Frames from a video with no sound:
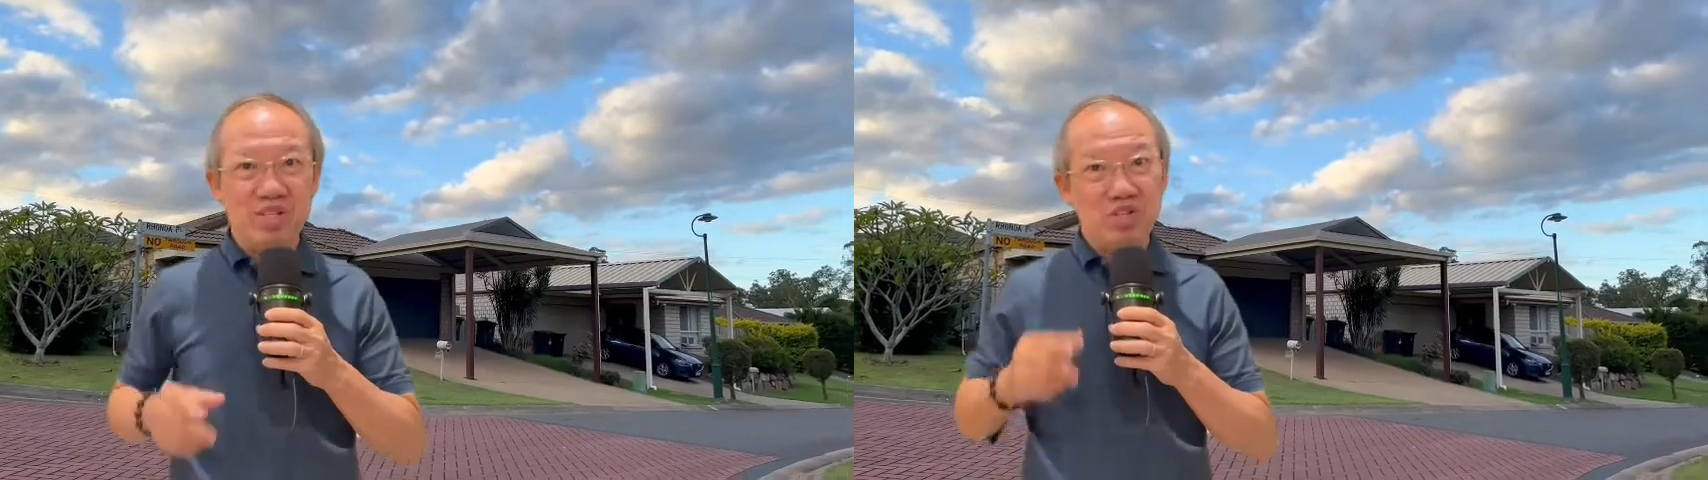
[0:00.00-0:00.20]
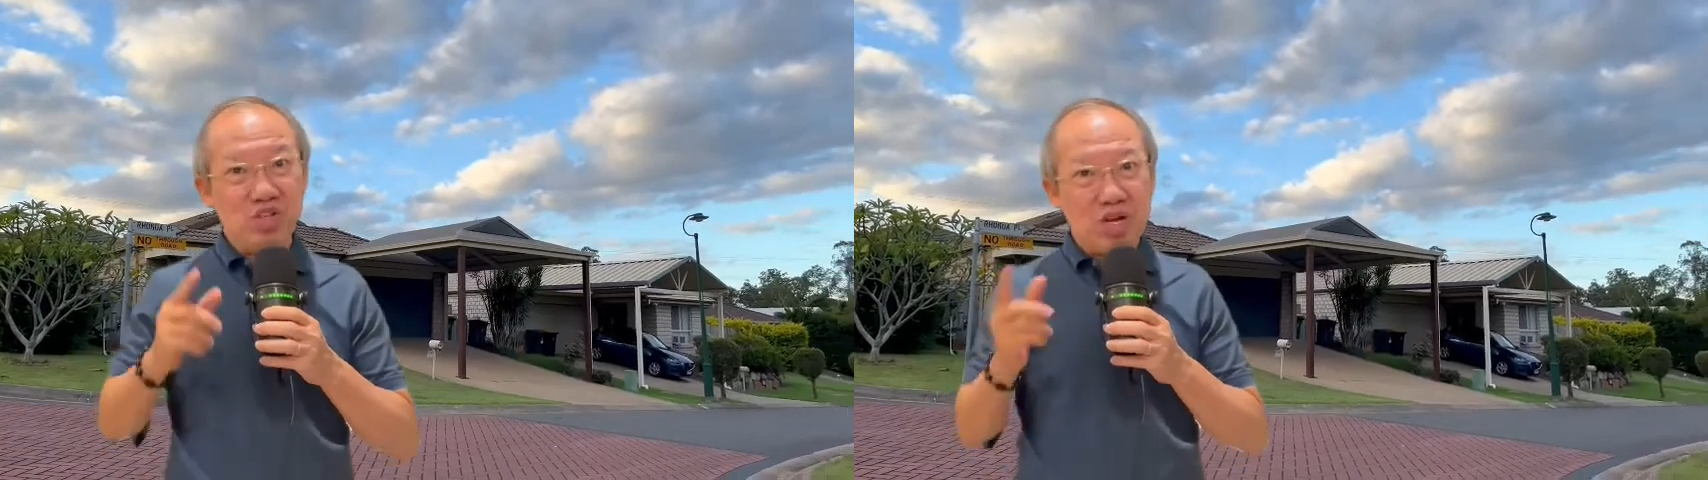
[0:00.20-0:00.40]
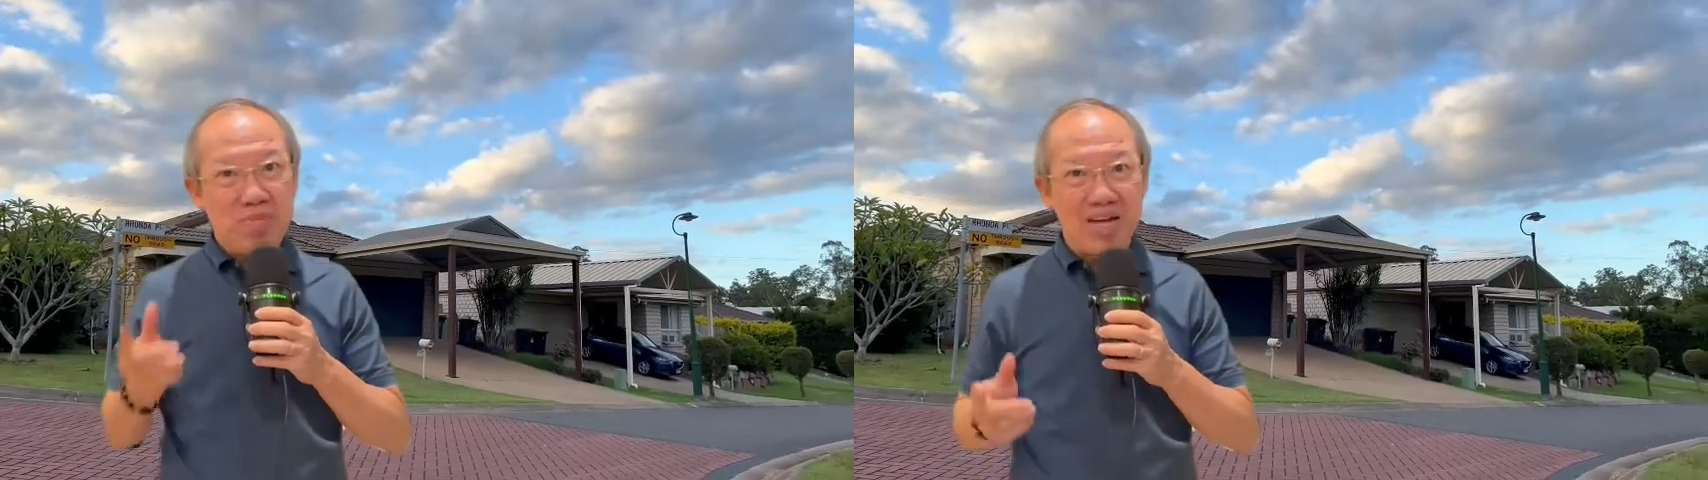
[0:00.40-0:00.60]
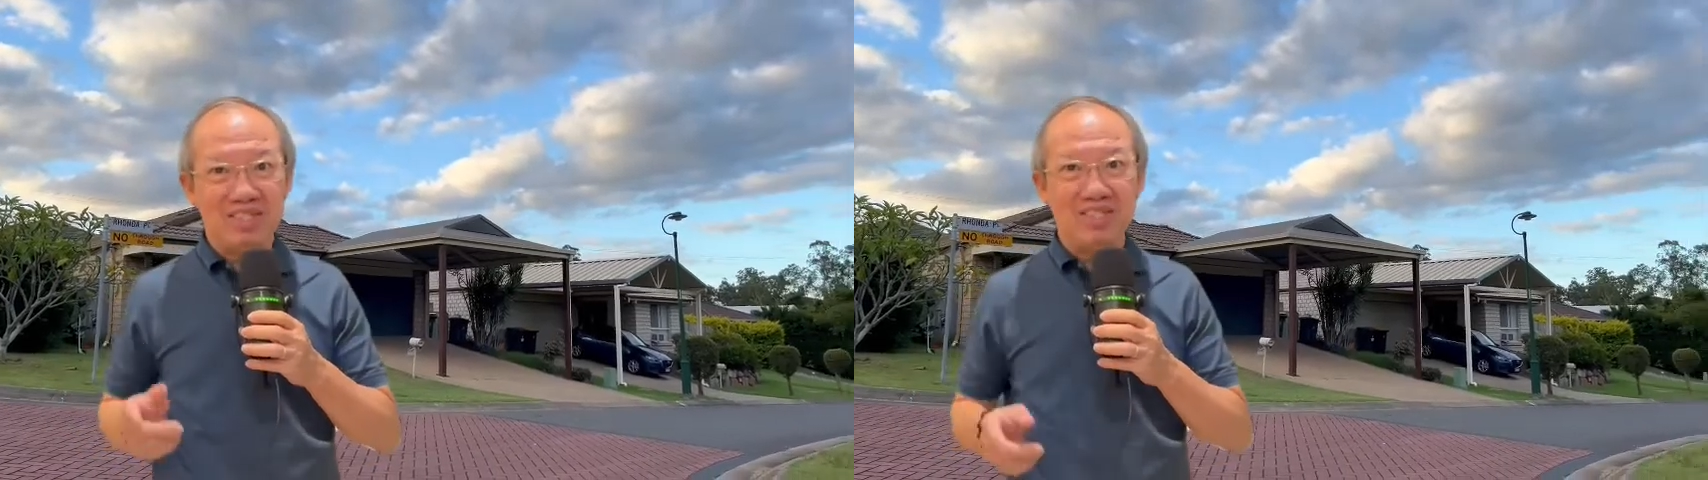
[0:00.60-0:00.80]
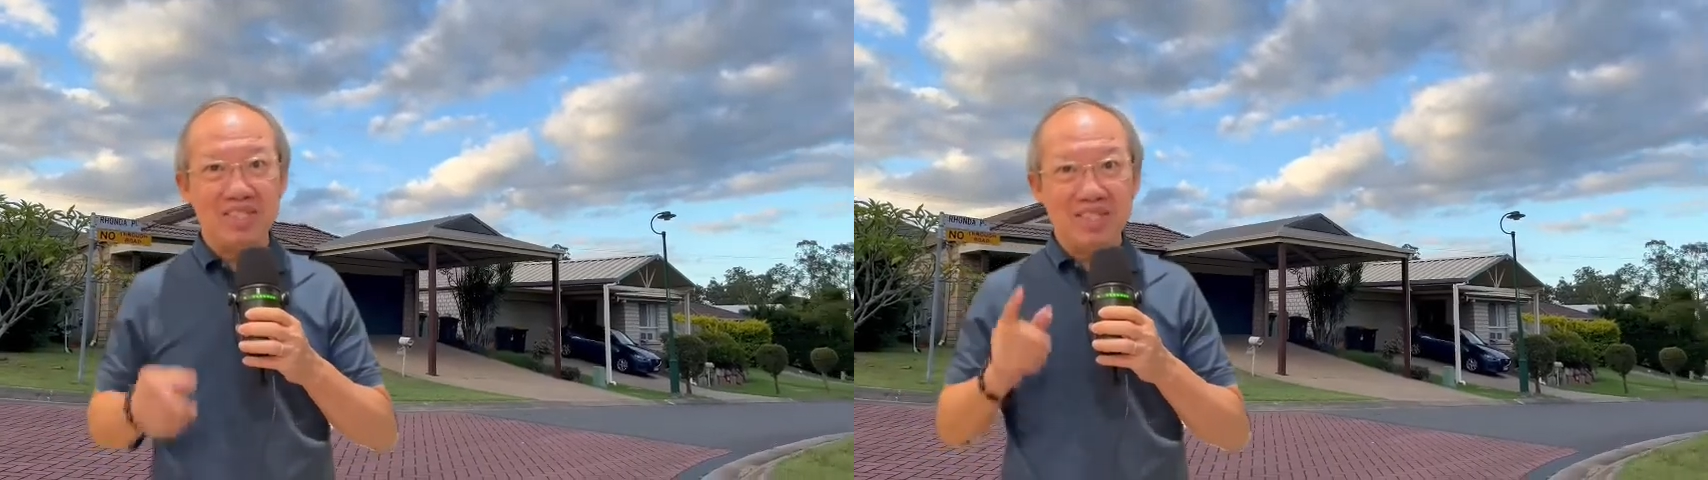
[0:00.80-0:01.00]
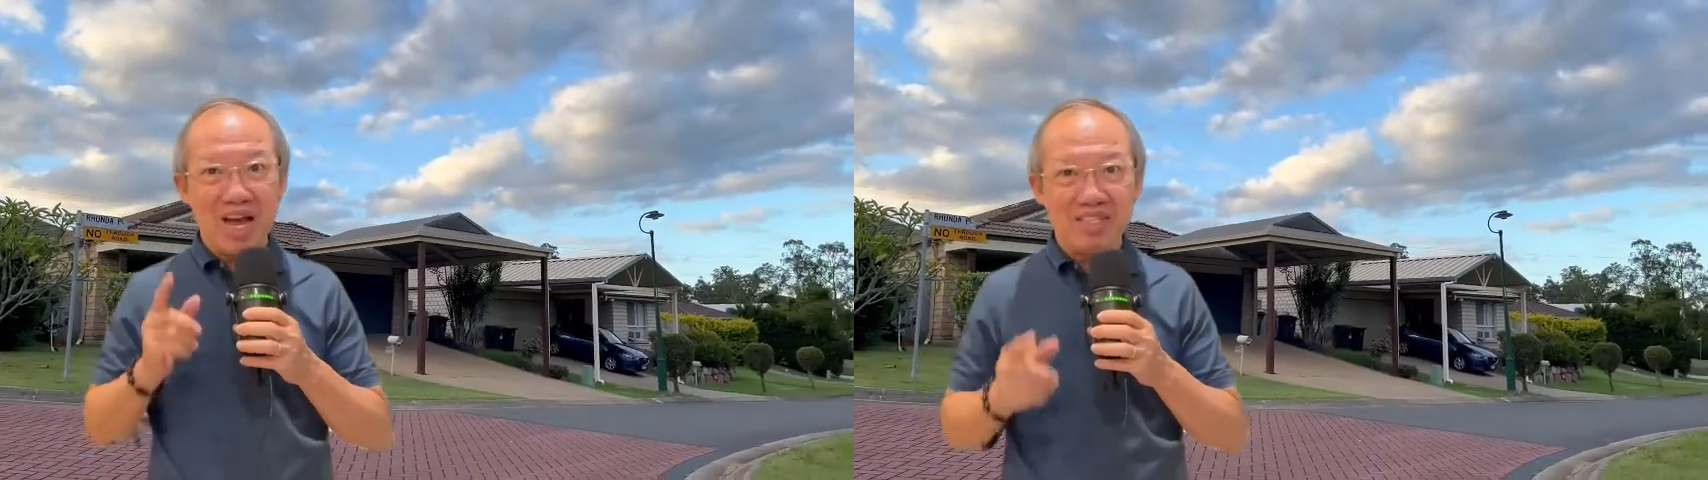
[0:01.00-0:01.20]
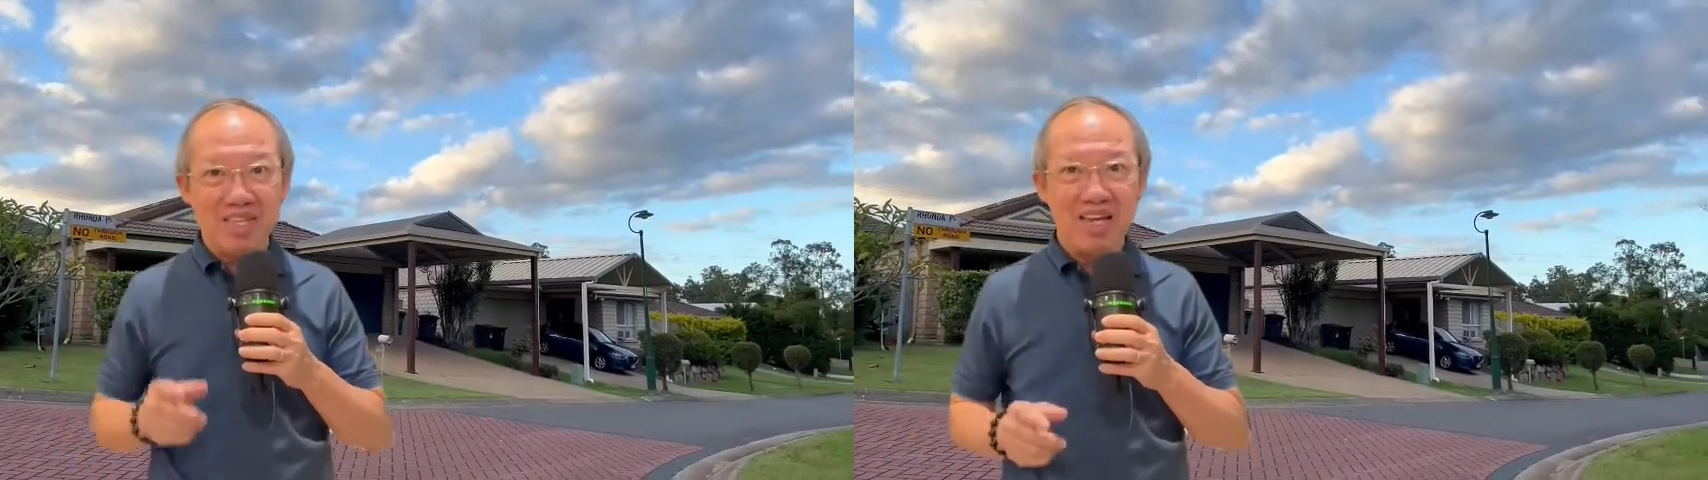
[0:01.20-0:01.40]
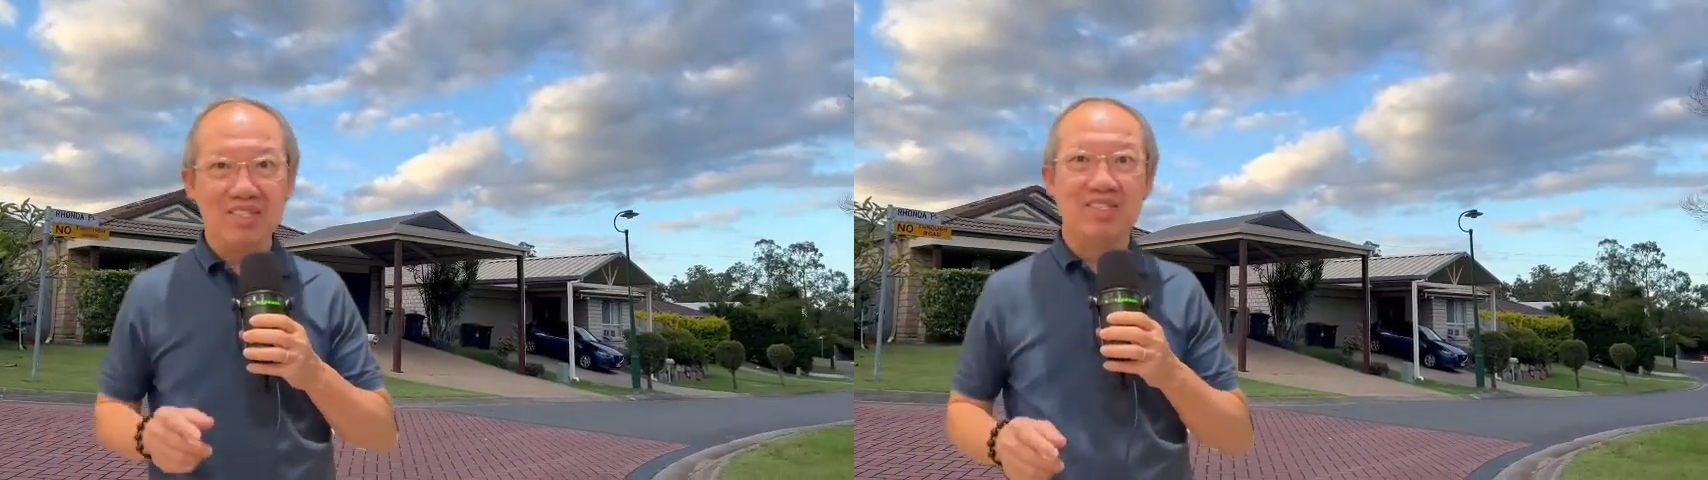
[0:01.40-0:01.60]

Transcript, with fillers: Chúc các bạn Kaizen